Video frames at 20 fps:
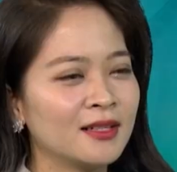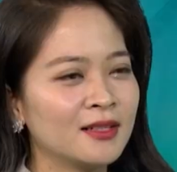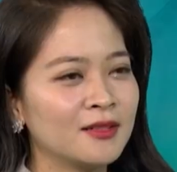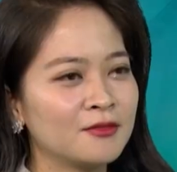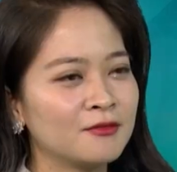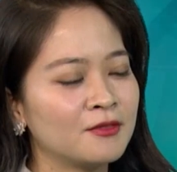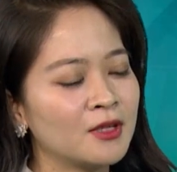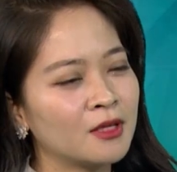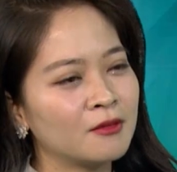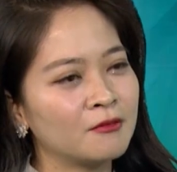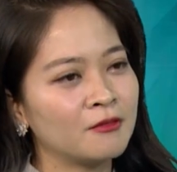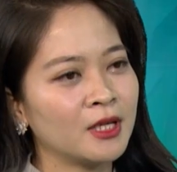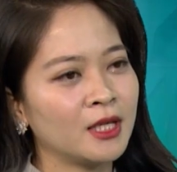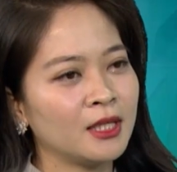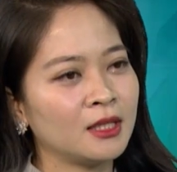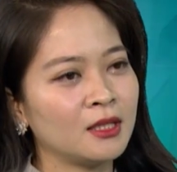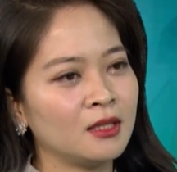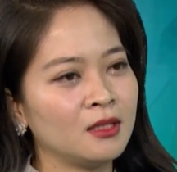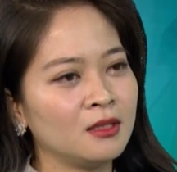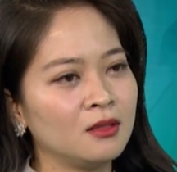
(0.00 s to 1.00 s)
Vâng, vậy
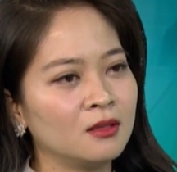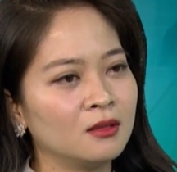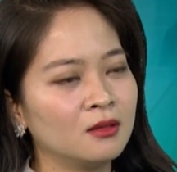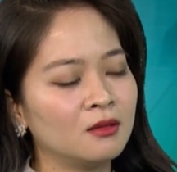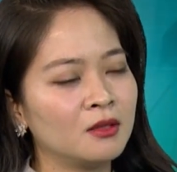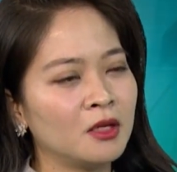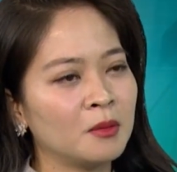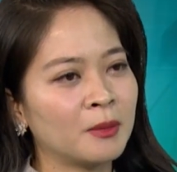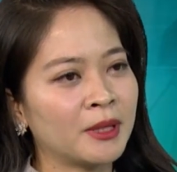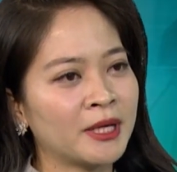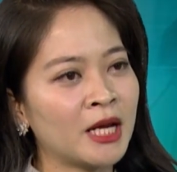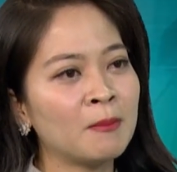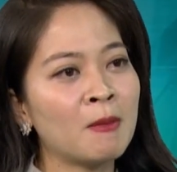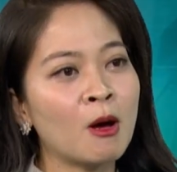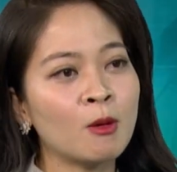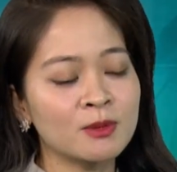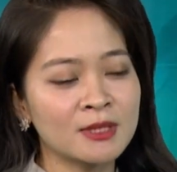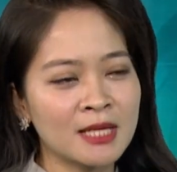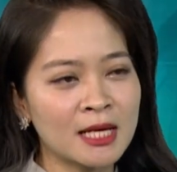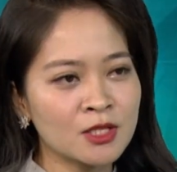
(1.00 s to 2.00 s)
thì những người mà đã bọc
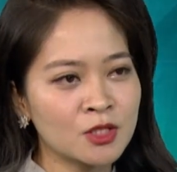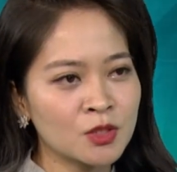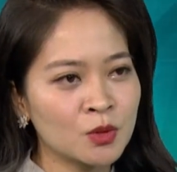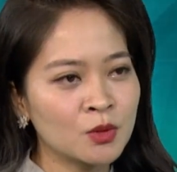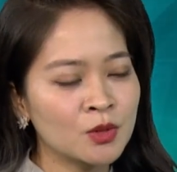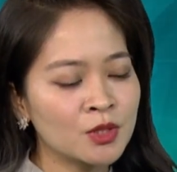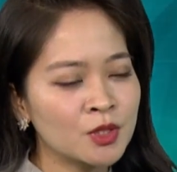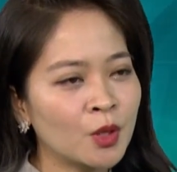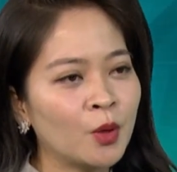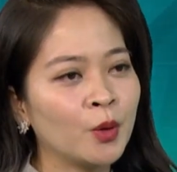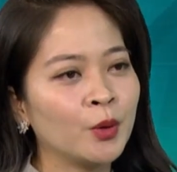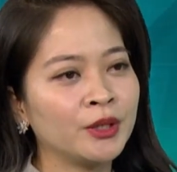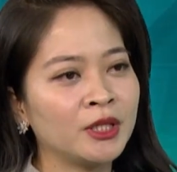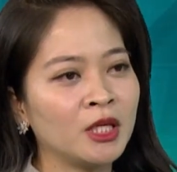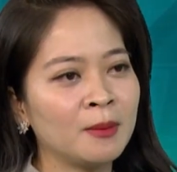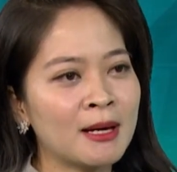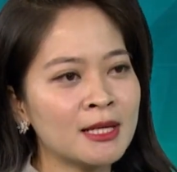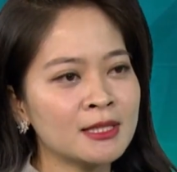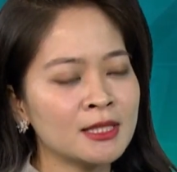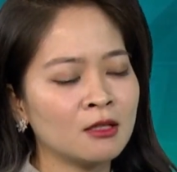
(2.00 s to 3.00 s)
răng sứ rồi thì
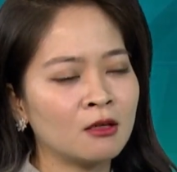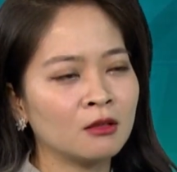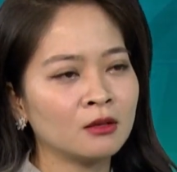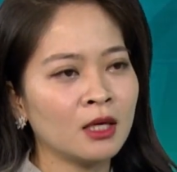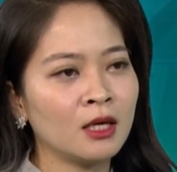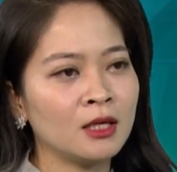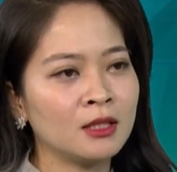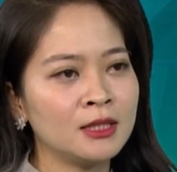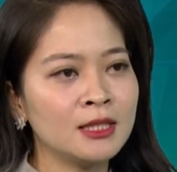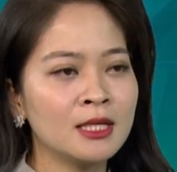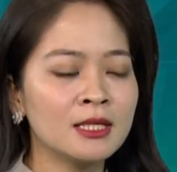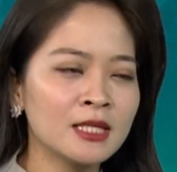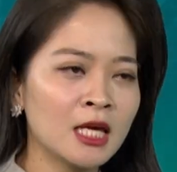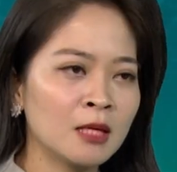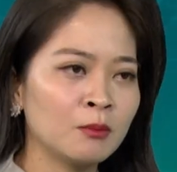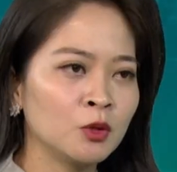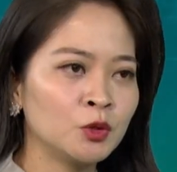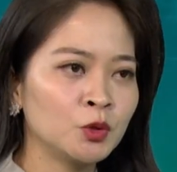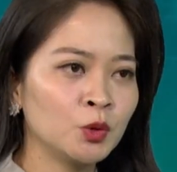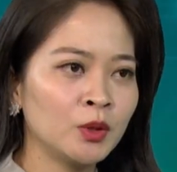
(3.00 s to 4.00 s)
bác sĩ có thể chia sẻ
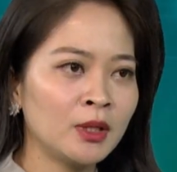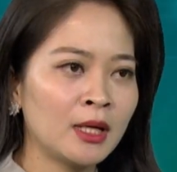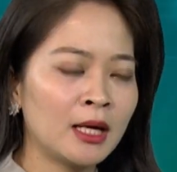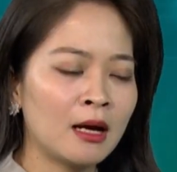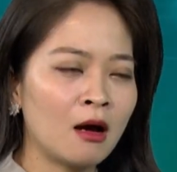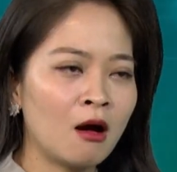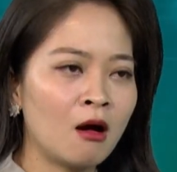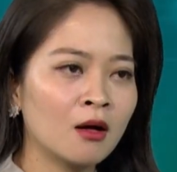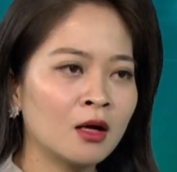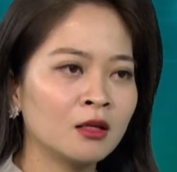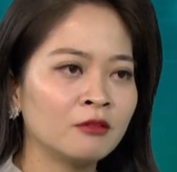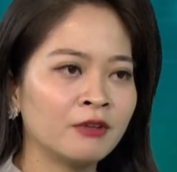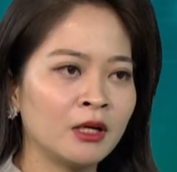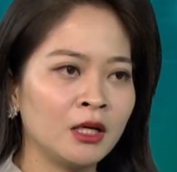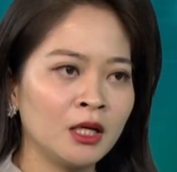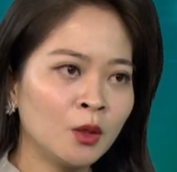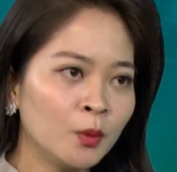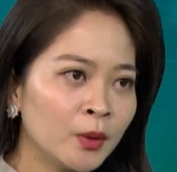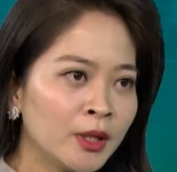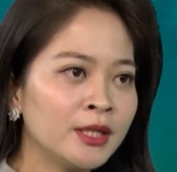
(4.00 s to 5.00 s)
một chút là họ cần phải
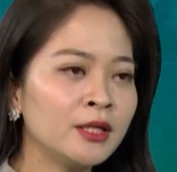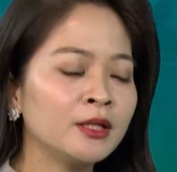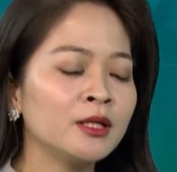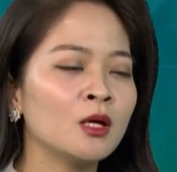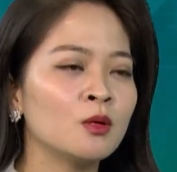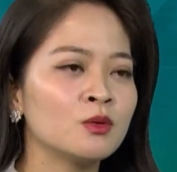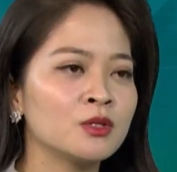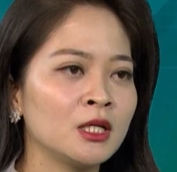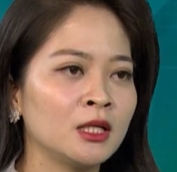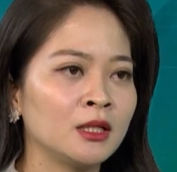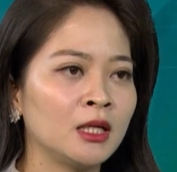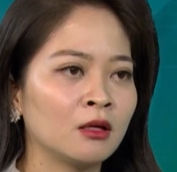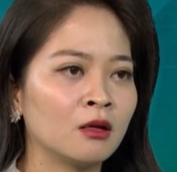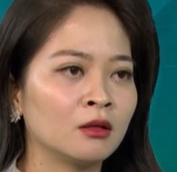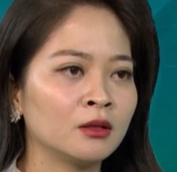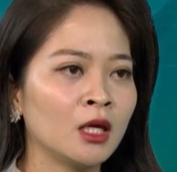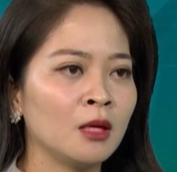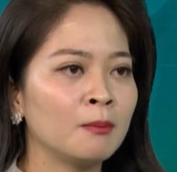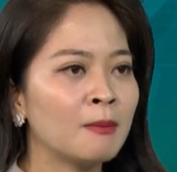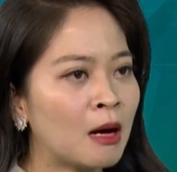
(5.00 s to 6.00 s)
lưu ý những điều gì để có
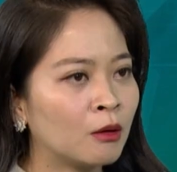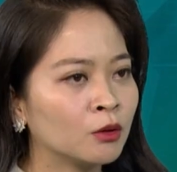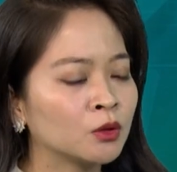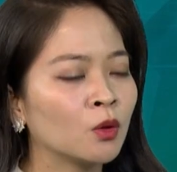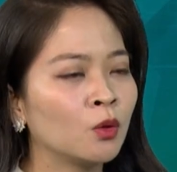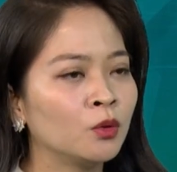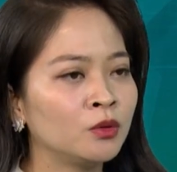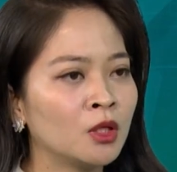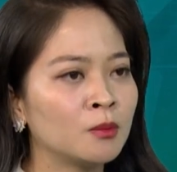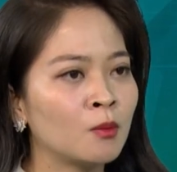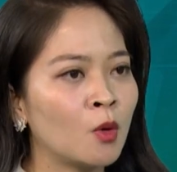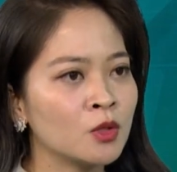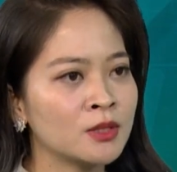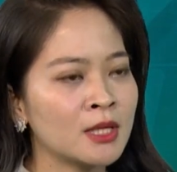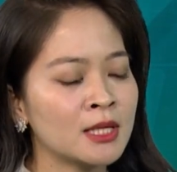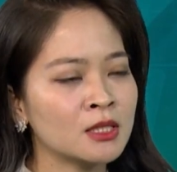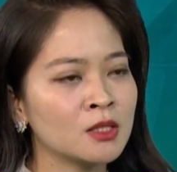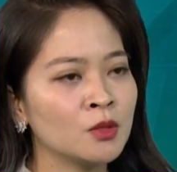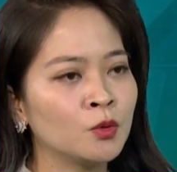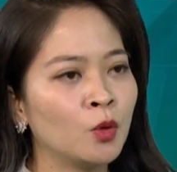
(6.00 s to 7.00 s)
thể bảo tồn được bộ răng
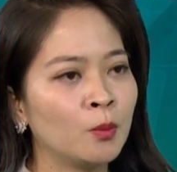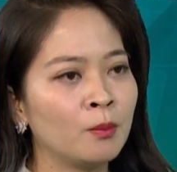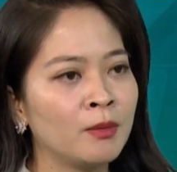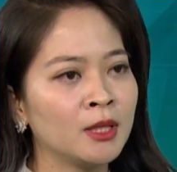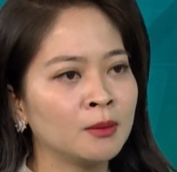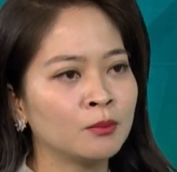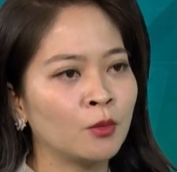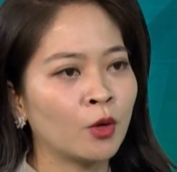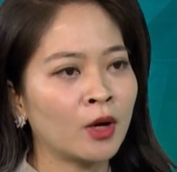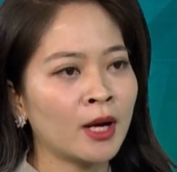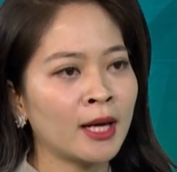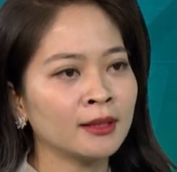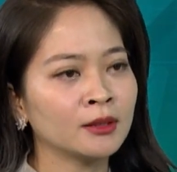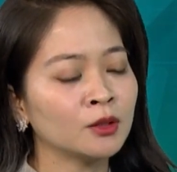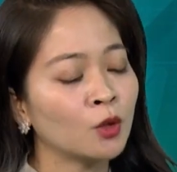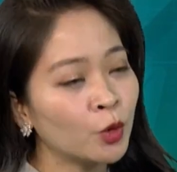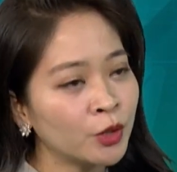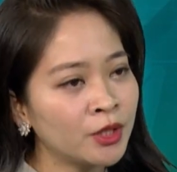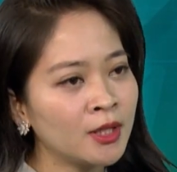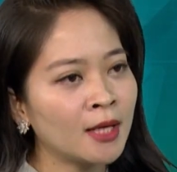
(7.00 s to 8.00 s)
sứ của mình một cách
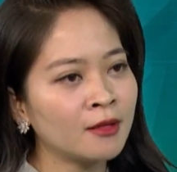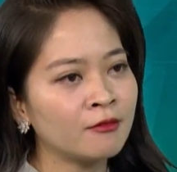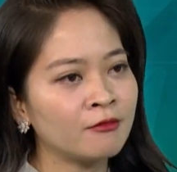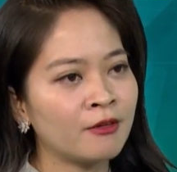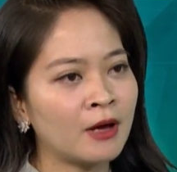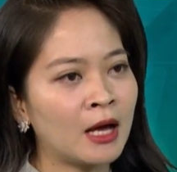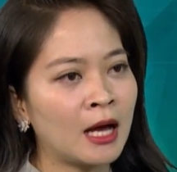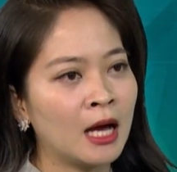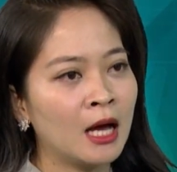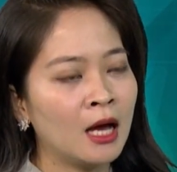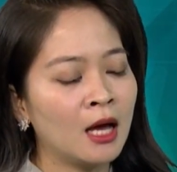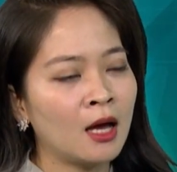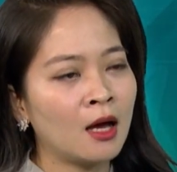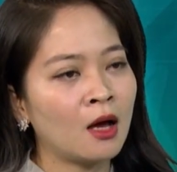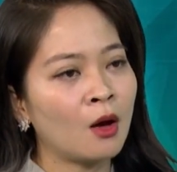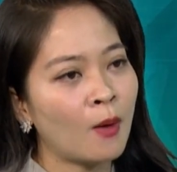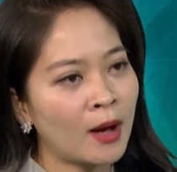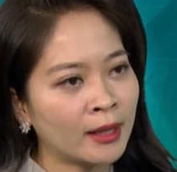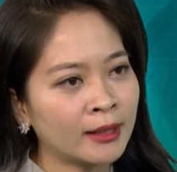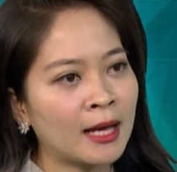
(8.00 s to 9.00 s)
tốt nhất và à,
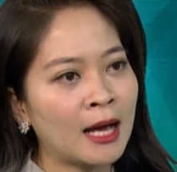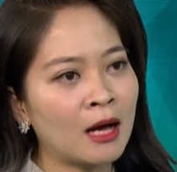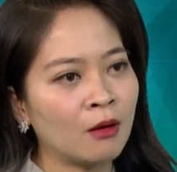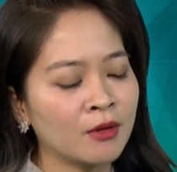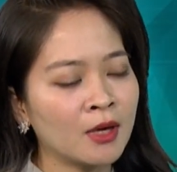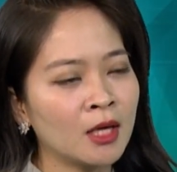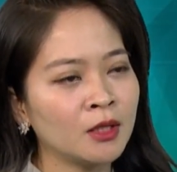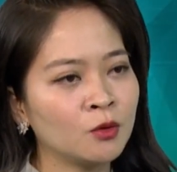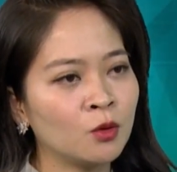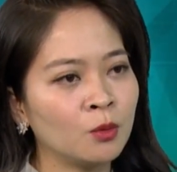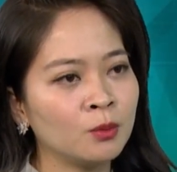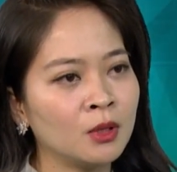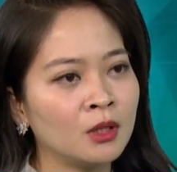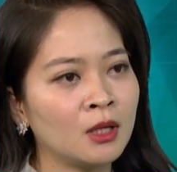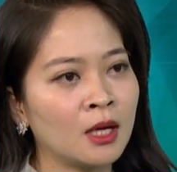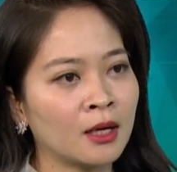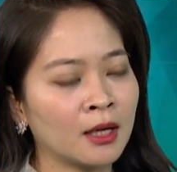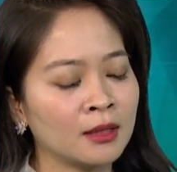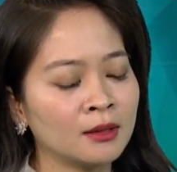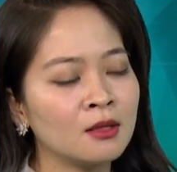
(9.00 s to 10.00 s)
hoàn hảo nhất cũng như là
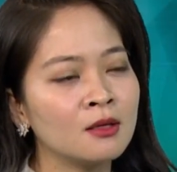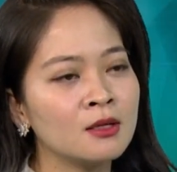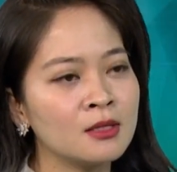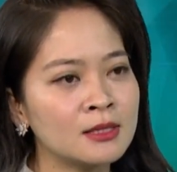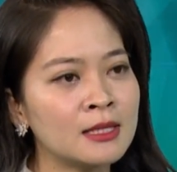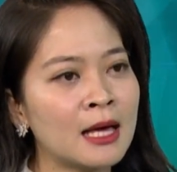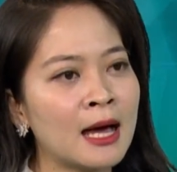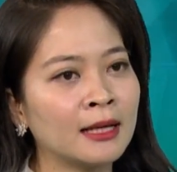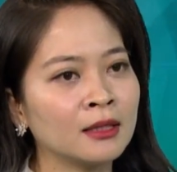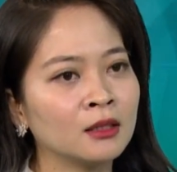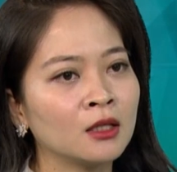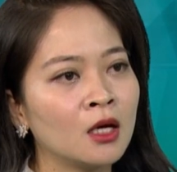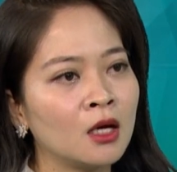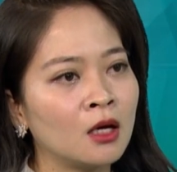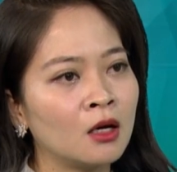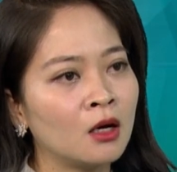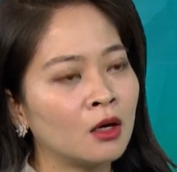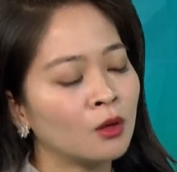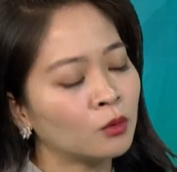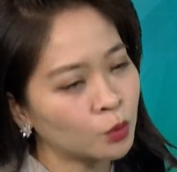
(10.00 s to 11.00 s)
cái thời gian
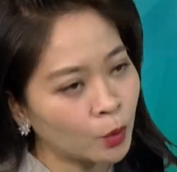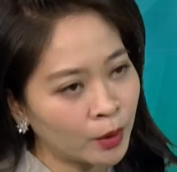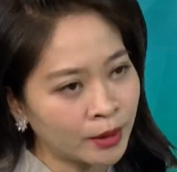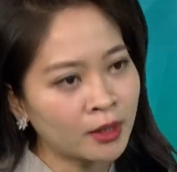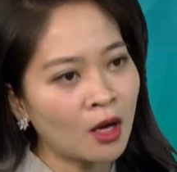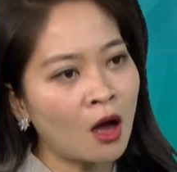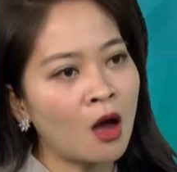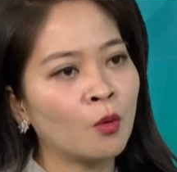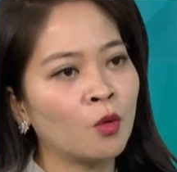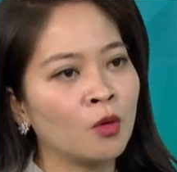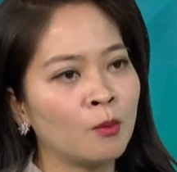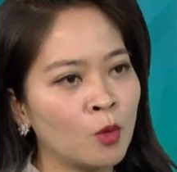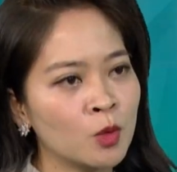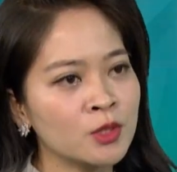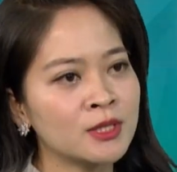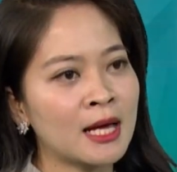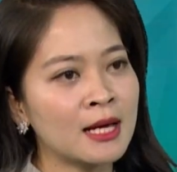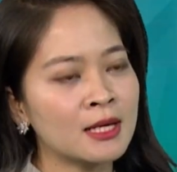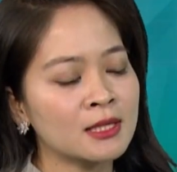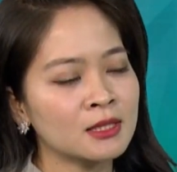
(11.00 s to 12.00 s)
uh, tuổi thọ của bộ
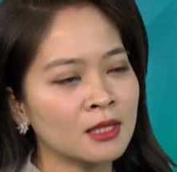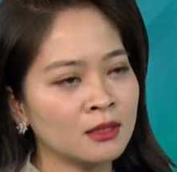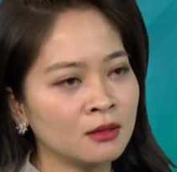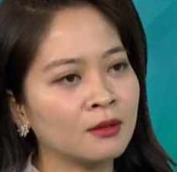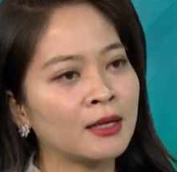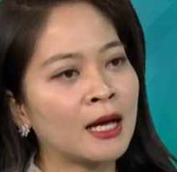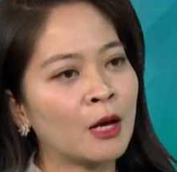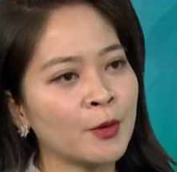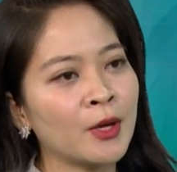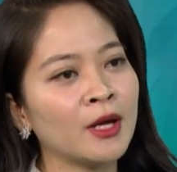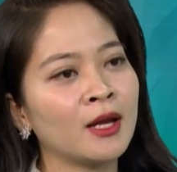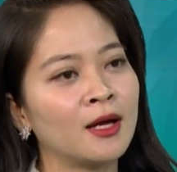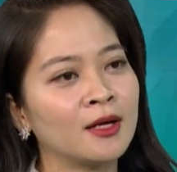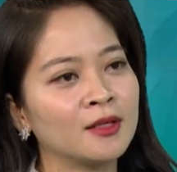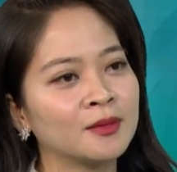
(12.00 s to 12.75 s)
răng sẽ được cao nhất ạ?